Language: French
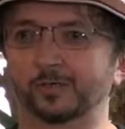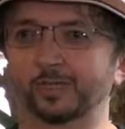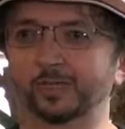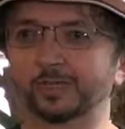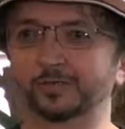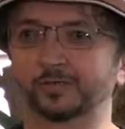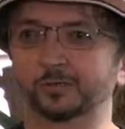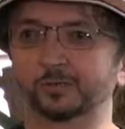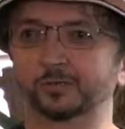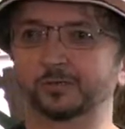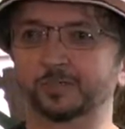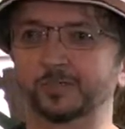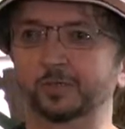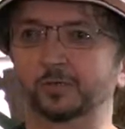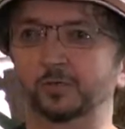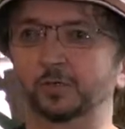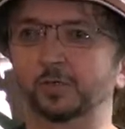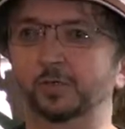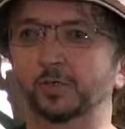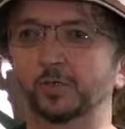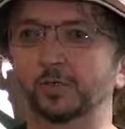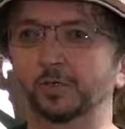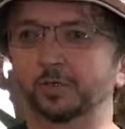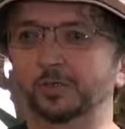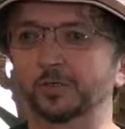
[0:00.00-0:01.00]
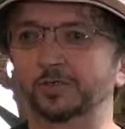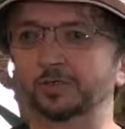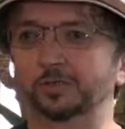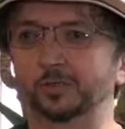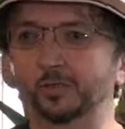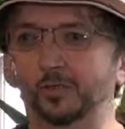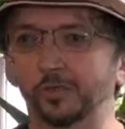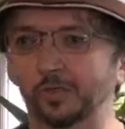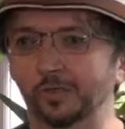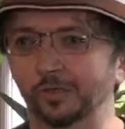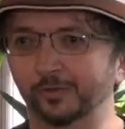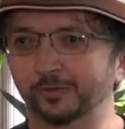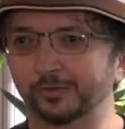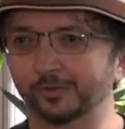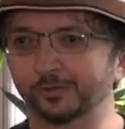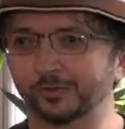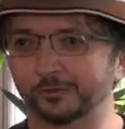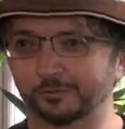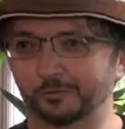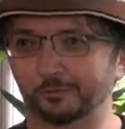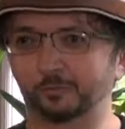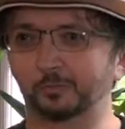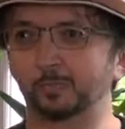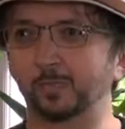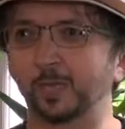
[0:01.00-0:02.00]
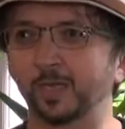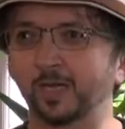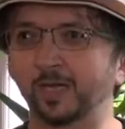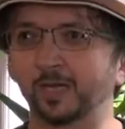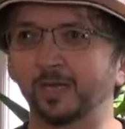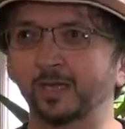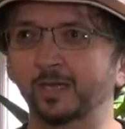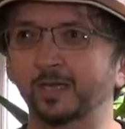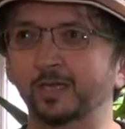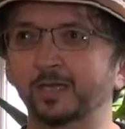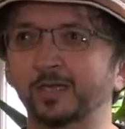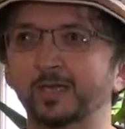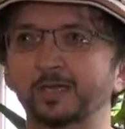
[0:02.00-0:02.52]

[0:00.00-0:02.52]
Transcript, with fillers: Quels sont ces deux corps qui se heurtent D'une part,